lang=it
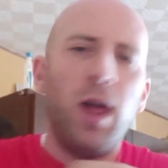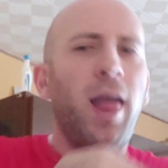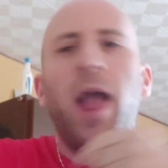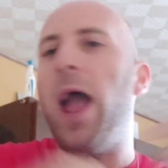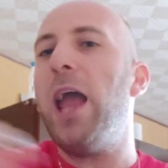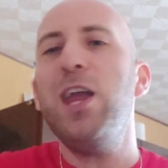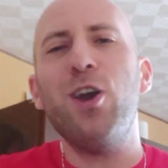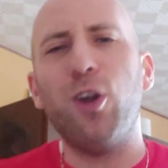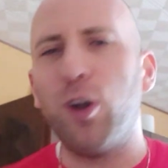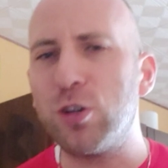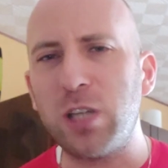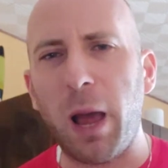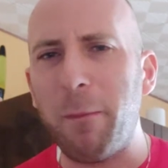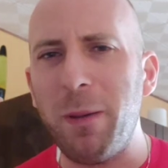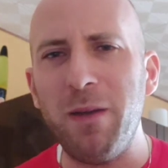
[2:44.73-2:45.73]
E io lo
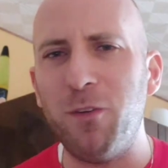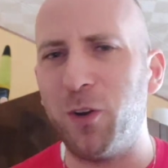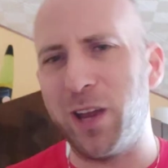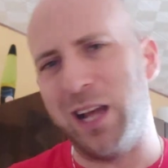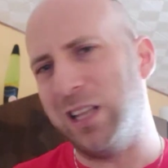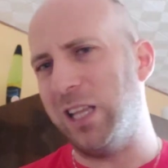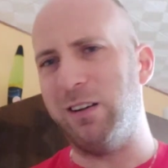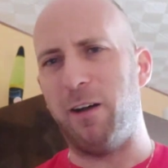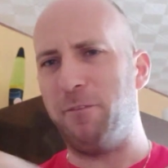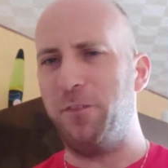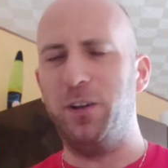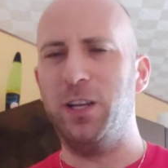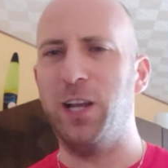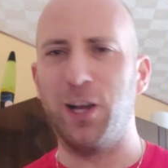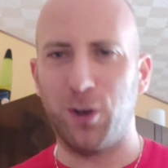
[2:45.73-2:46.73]
sapevo che andava a
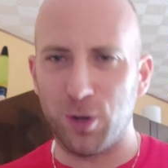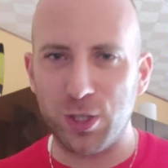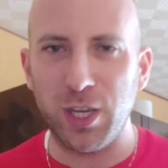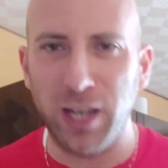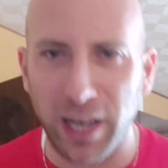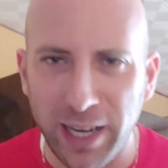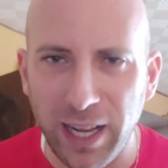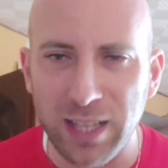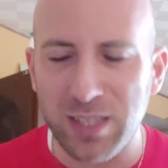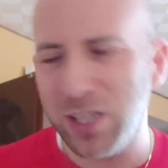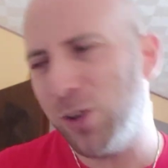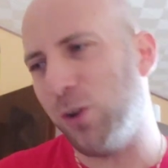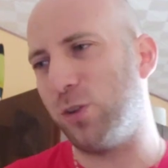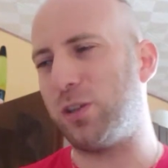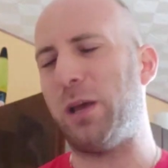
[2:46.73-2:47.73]
finire così, ragazzi.
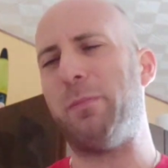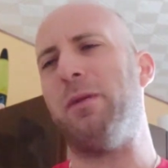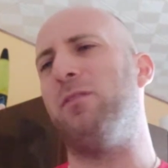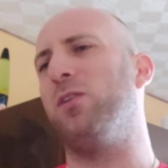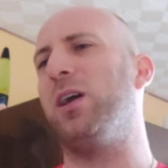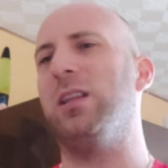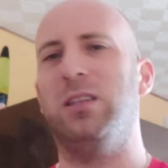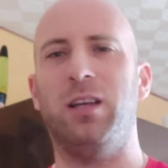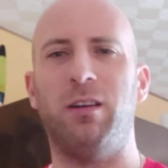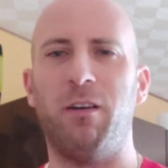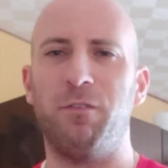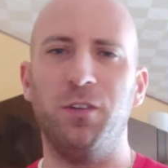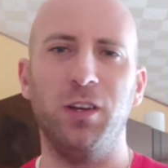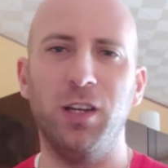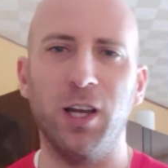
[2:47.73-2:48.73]
Io lo sapevo che andava a
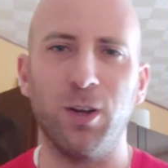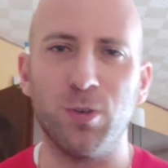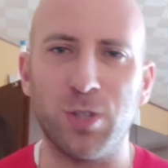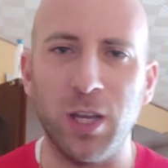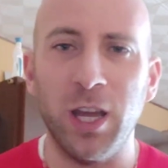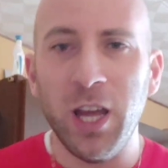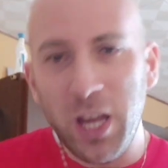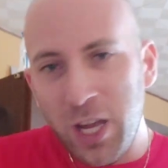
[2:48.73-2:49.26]
finire così.